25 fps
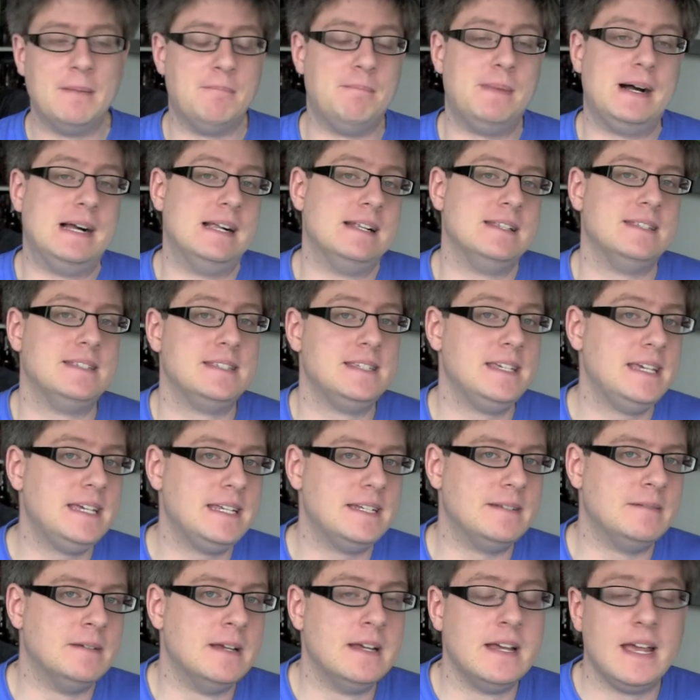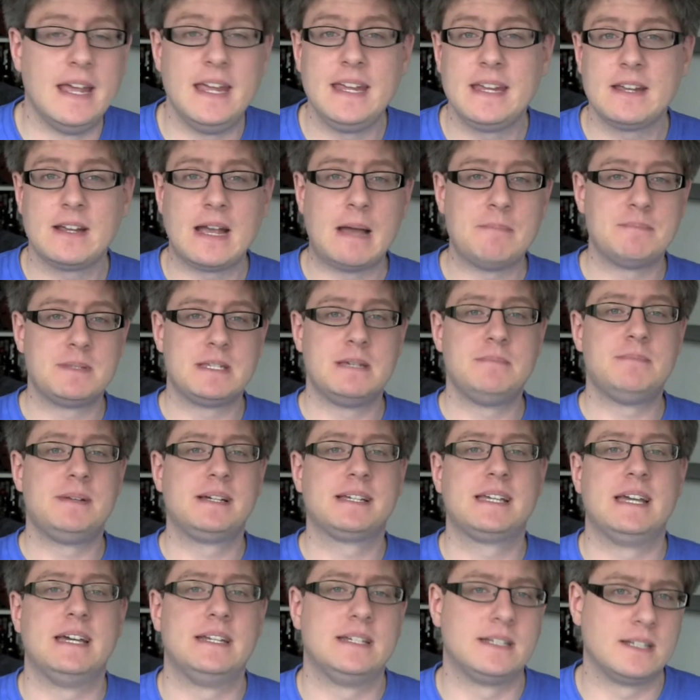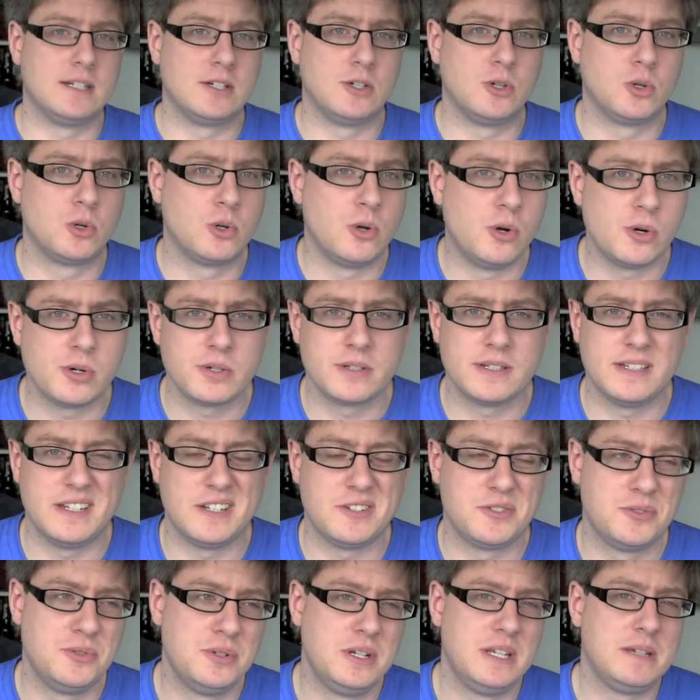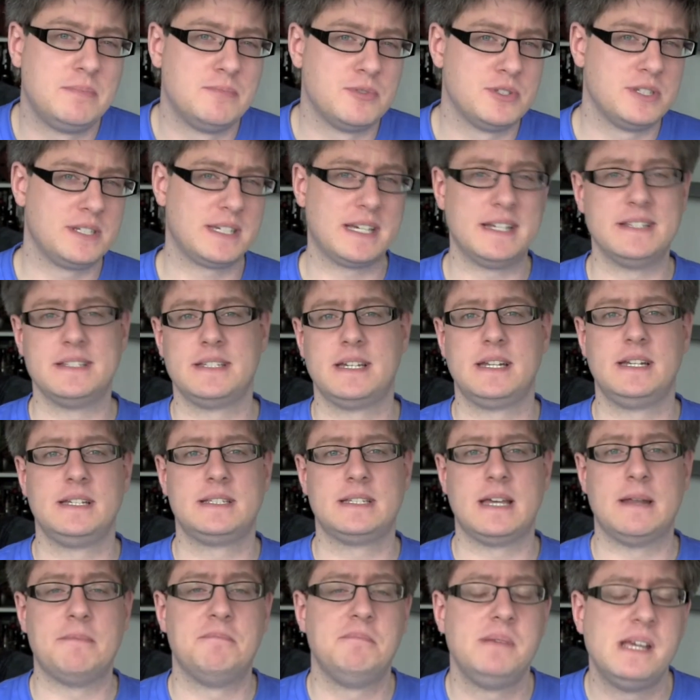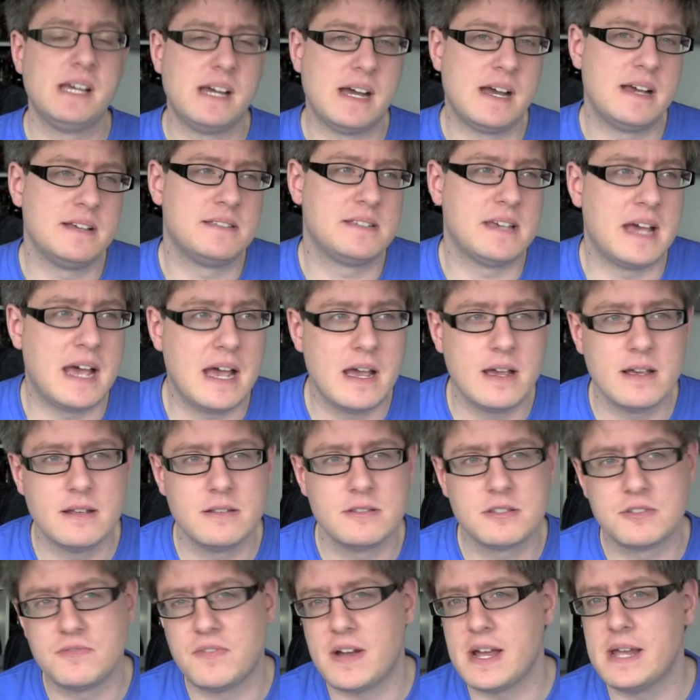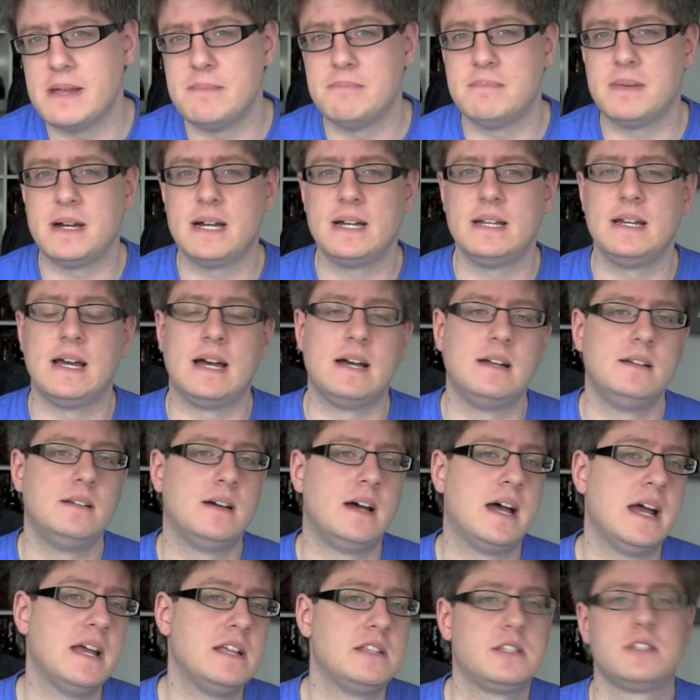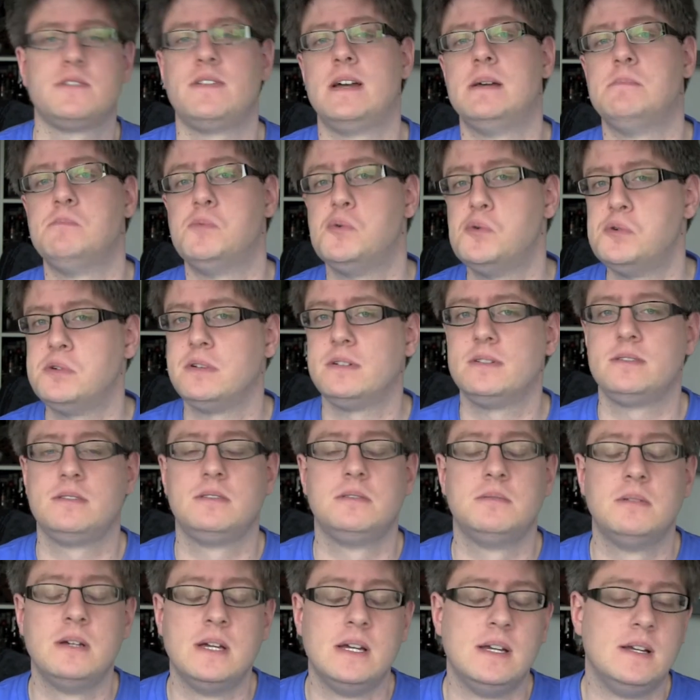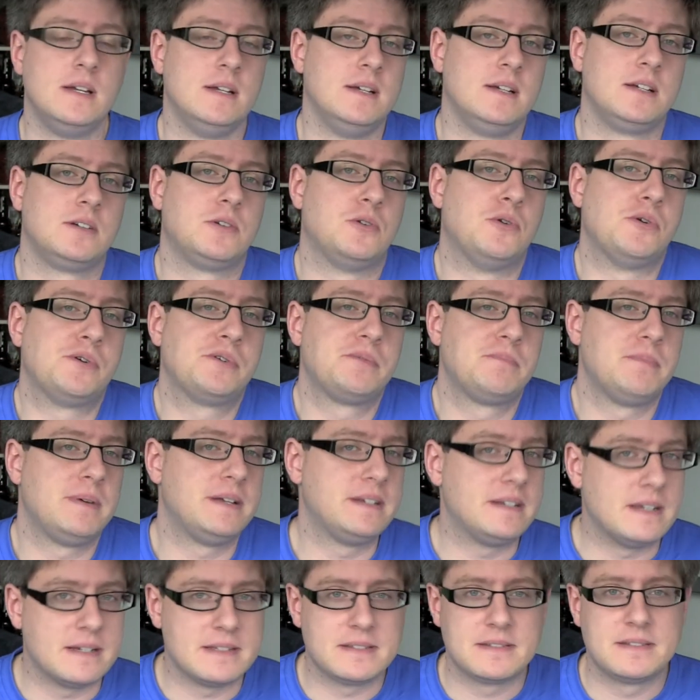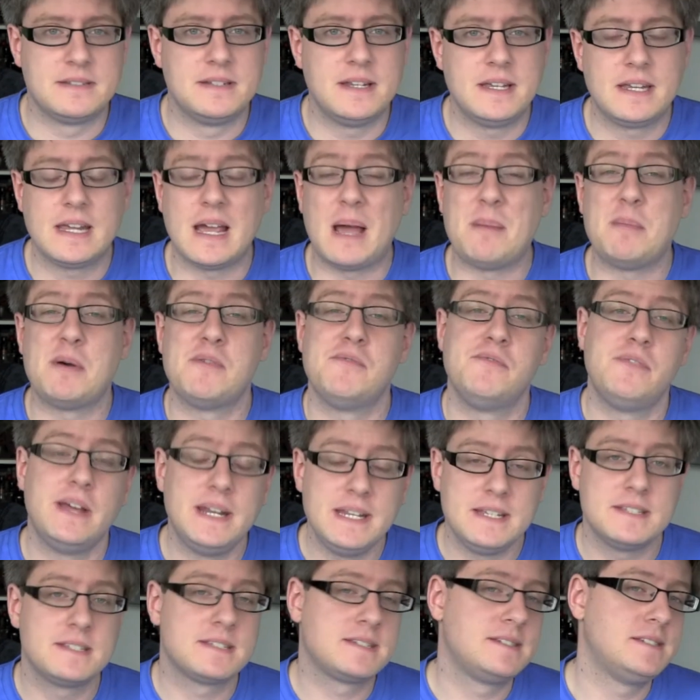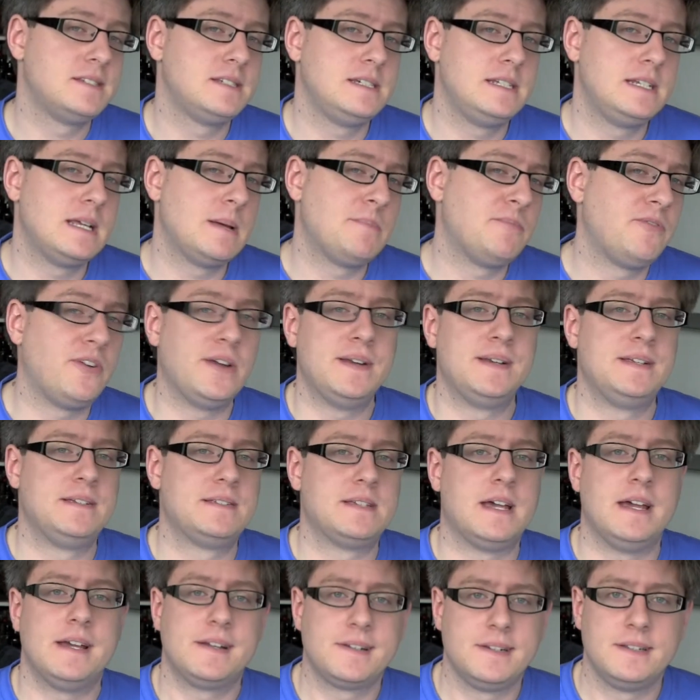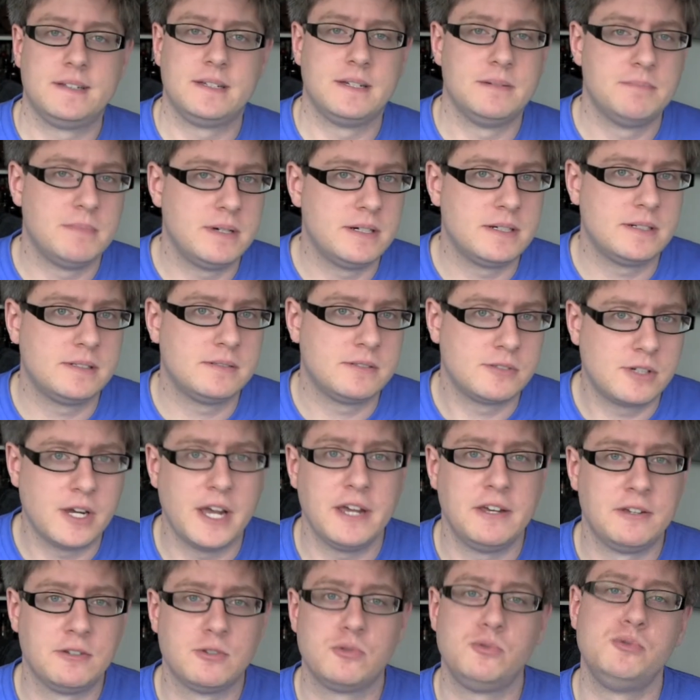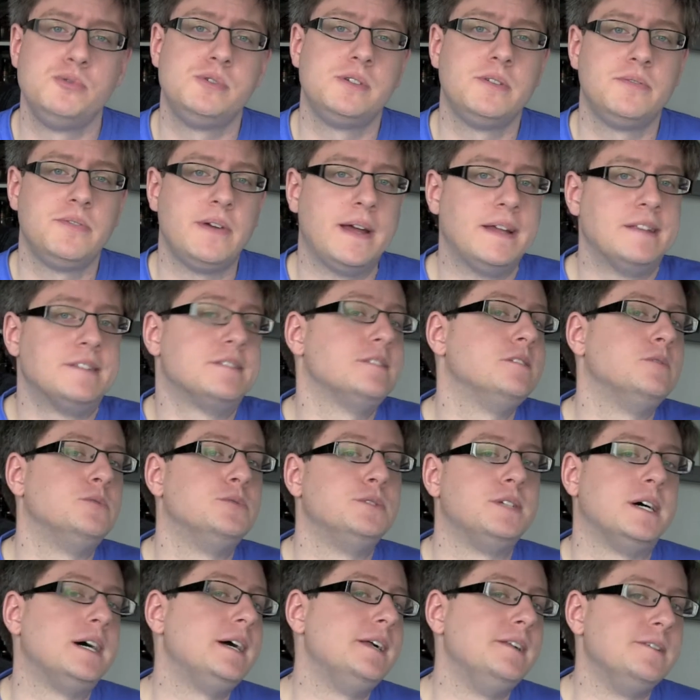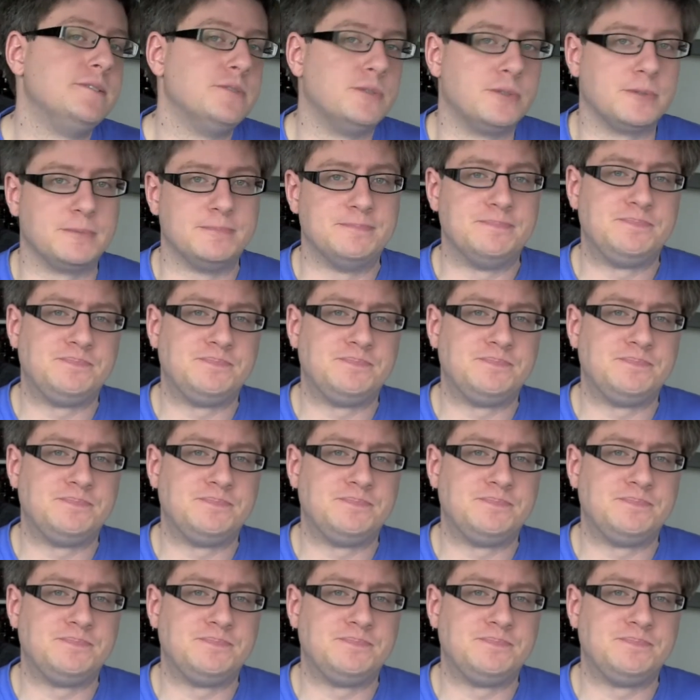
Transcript: Mal sehen. Ich hab's immer gerne geguckt. Natürlich muss ich ganz ehrlich sein, mehr als ein, zwei Mal alle ein, zwei Monate guckt man das nicht. Aber wenn ich's gesehen habe, fand ich's eigentlich immer recht gute Fernsehunterhaltung.